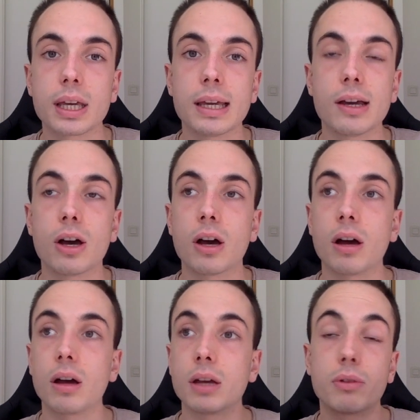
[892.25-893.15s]
et
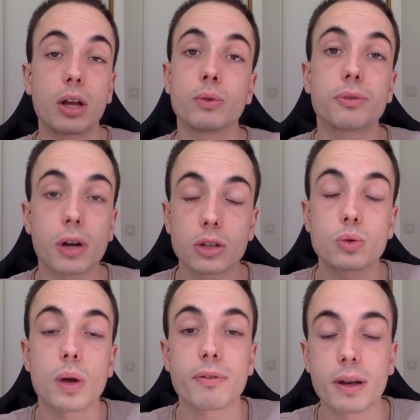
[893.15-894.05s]
voilà, une fois que
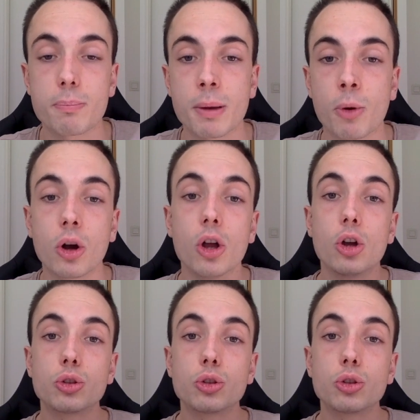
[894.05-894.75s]
tu as fait le paiement,